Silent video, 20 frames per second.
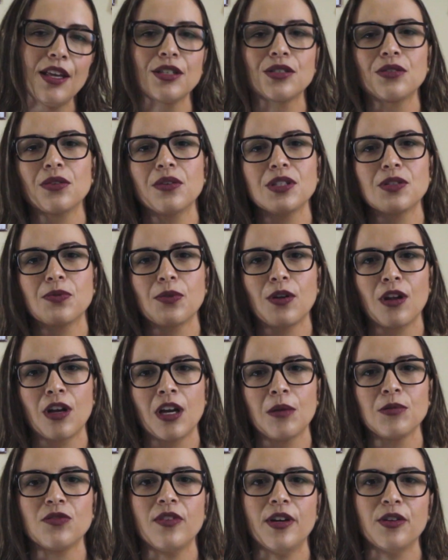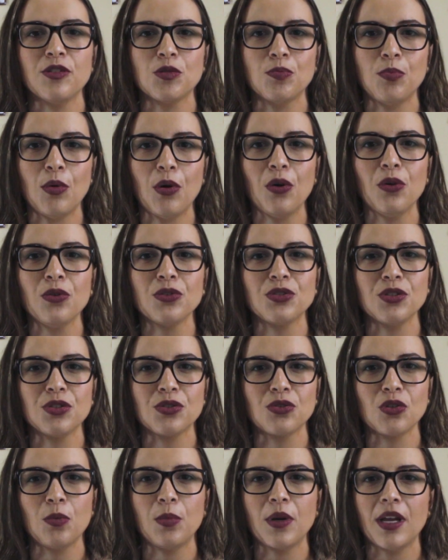stories, colocamos vários posts
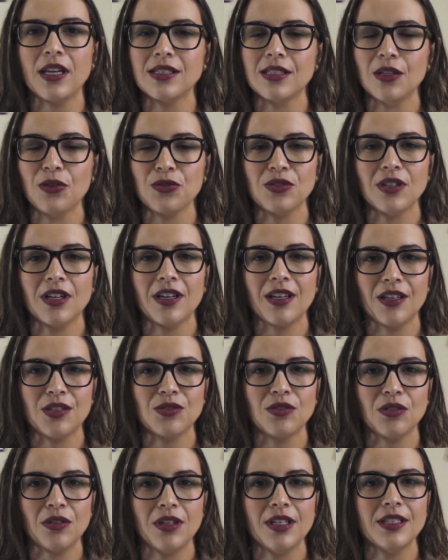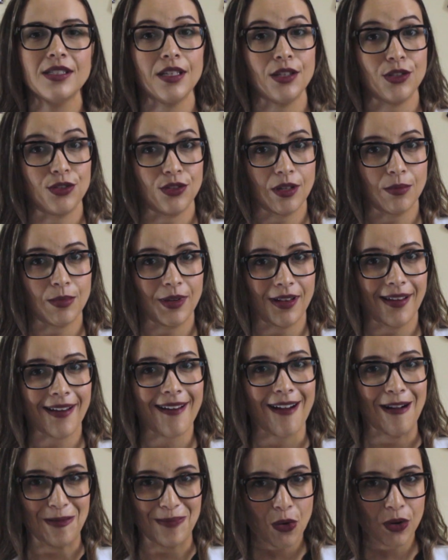sobre a saúde da criança e do adolescente. É bem
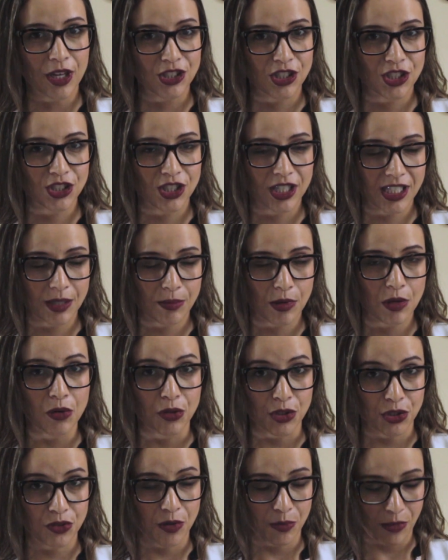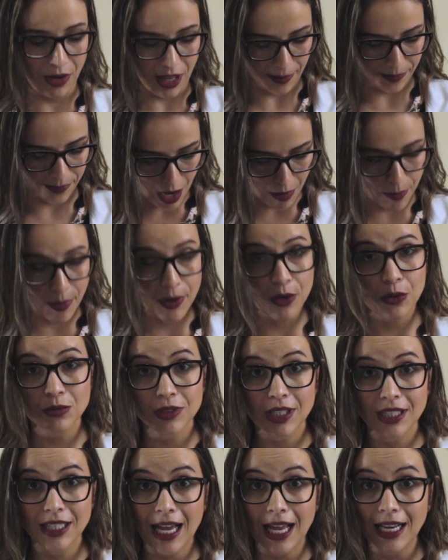legal. O que a gente recebeu hoje, vamos lá. É uma
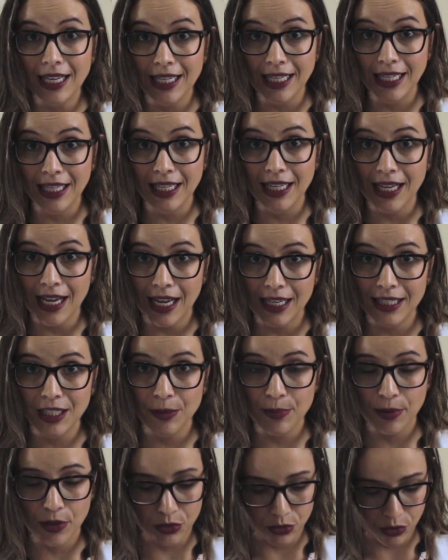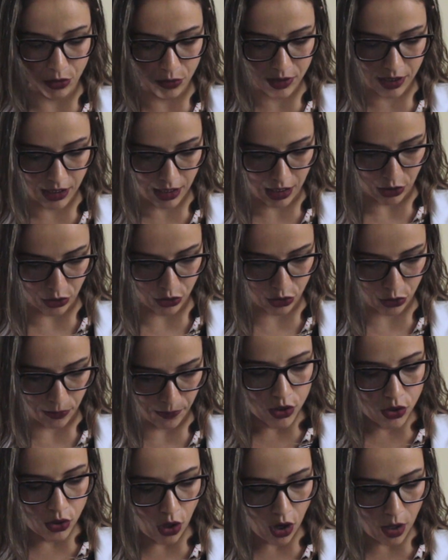pergunta da Aline. A Aline perguntou o seguinte.
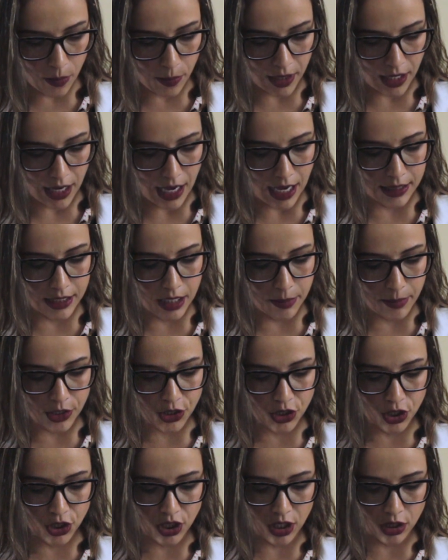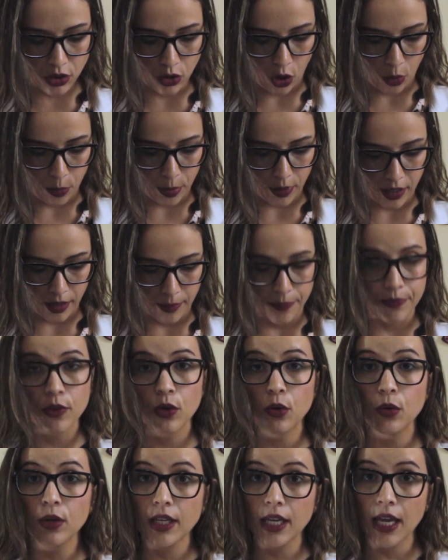Sobre a dermatite atópica,
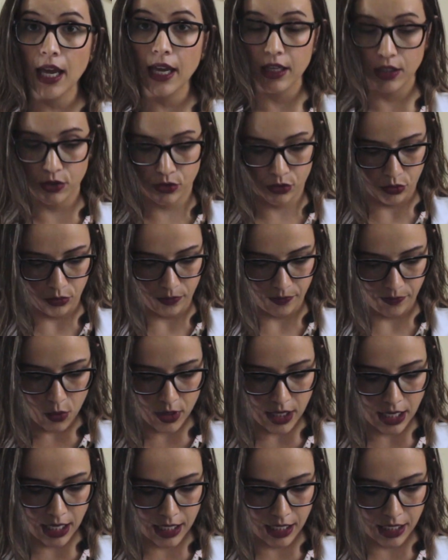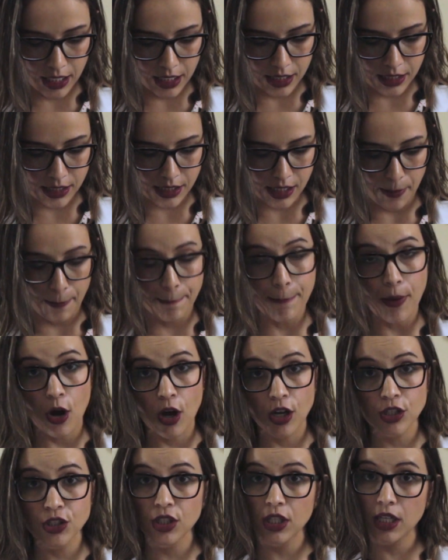o que é isso? O que a criança
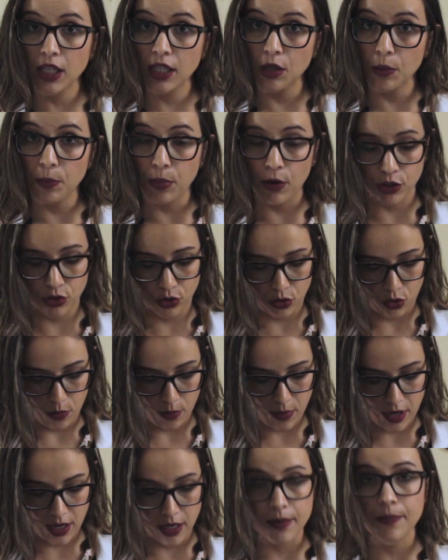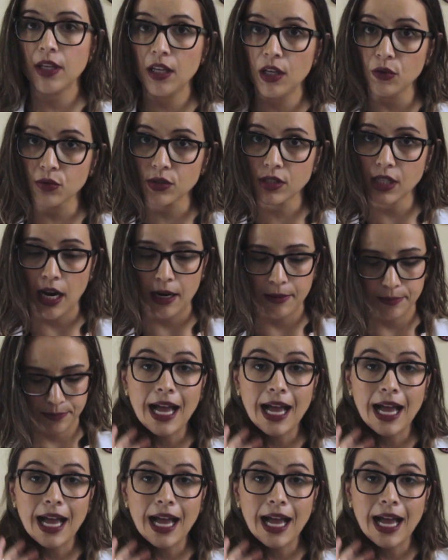pode e não pode comer e usar?